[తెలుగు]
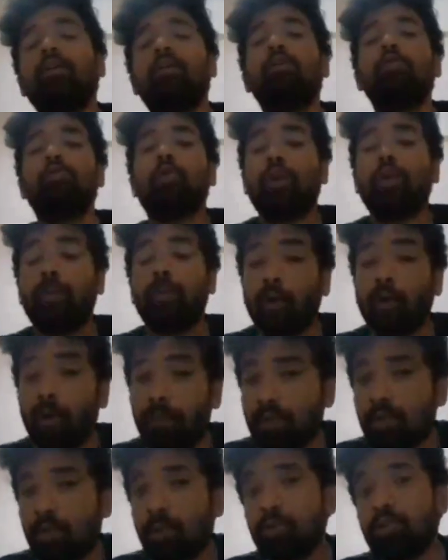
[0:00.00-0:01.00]
కొన్ని చోట్ల
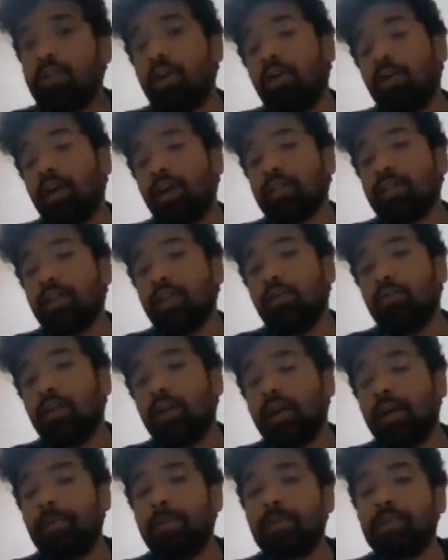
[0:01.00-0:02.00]
పొగమంచు కురిసే అవకాశాలు కూడా
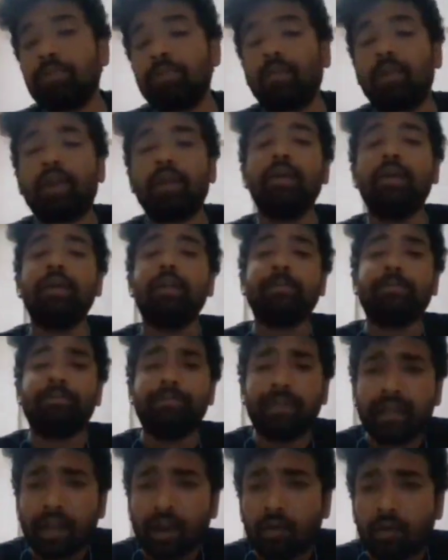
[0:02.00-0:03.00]
కనిపిస్తున్నాయి
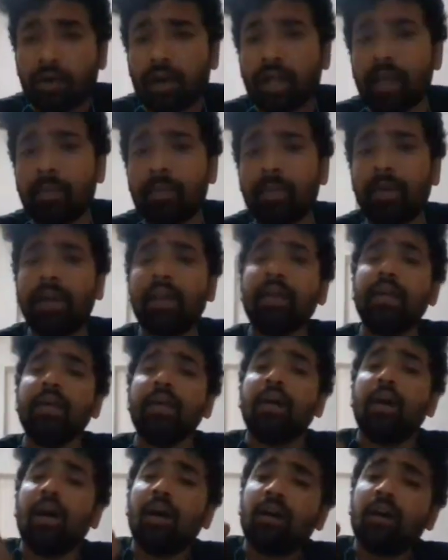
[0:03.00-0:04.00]
ఇదే కాకుండా ఏమంటే
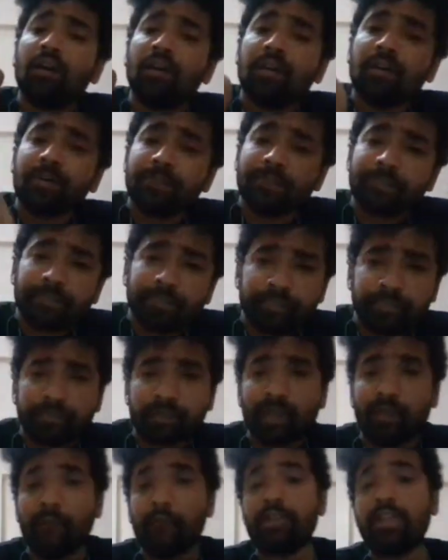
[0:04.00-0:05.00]

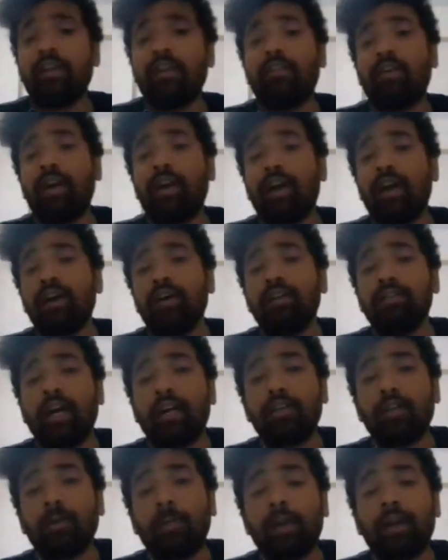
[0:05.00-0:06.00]
విజయవాడ
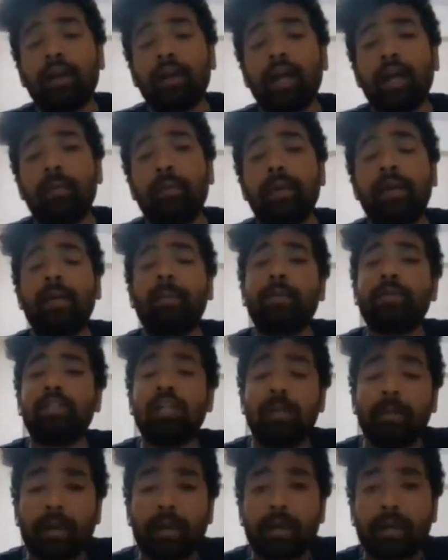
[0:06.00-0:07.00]
దాంతోపాటుగా ఏమంటే
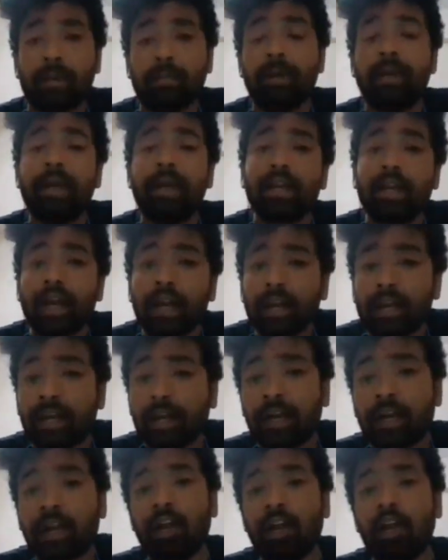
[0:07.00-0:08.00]
మచిలీపట్నం ఇట్లాంటి
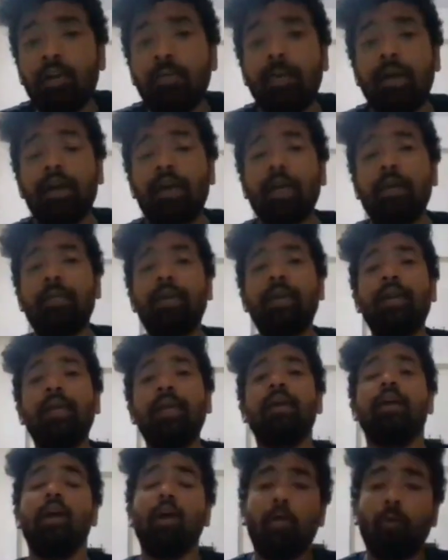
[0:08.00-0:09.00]
నగరాల్లో మనకి ఏమంటే
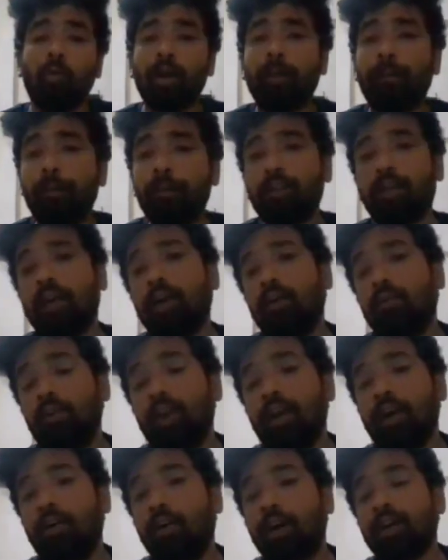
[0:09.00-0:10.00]
ఉక్కపోతగా
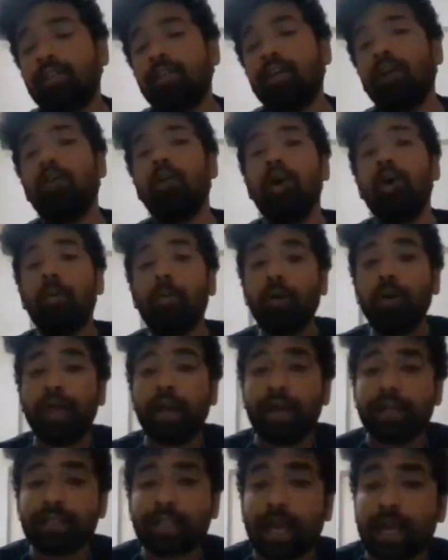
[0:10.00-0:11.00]
ఉండే అవకాశాలు
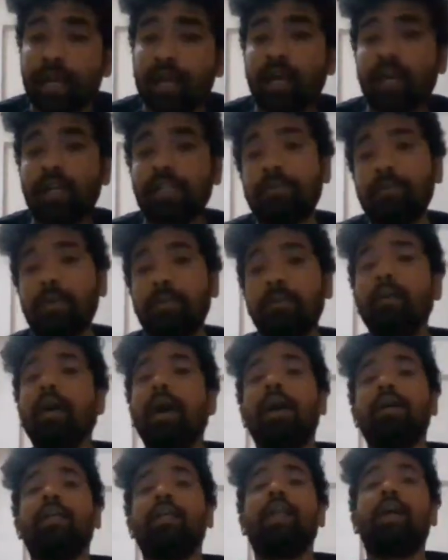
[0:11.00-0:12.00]
ముఖ్యంగా సాయంకాలం సమయం
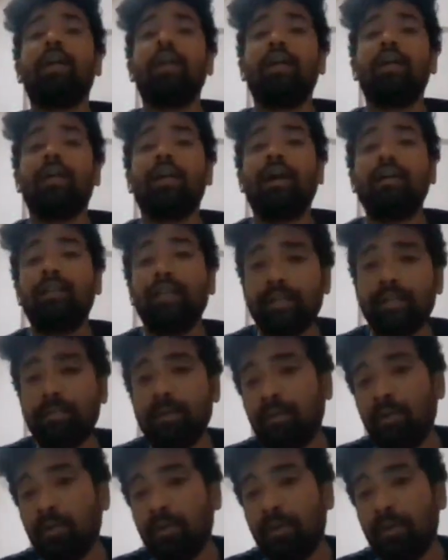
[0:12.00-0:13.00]
అదేలాగానే రాత్రి
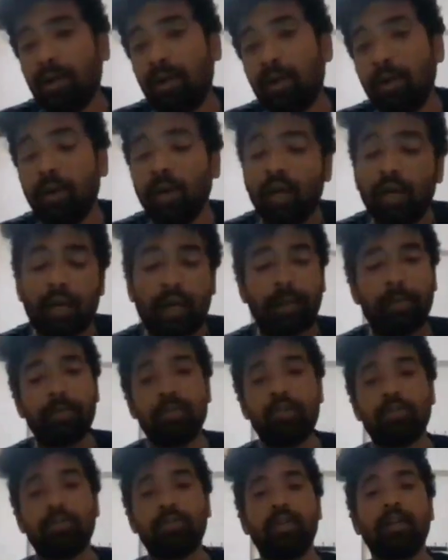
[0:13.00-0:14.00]
సమయంలో మనకు
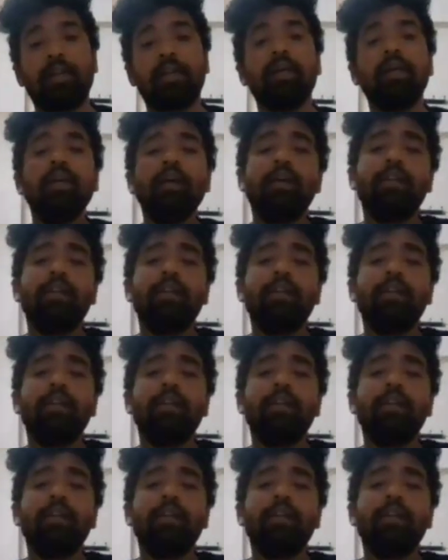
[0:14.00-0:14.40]
కనిపిస్తుందండి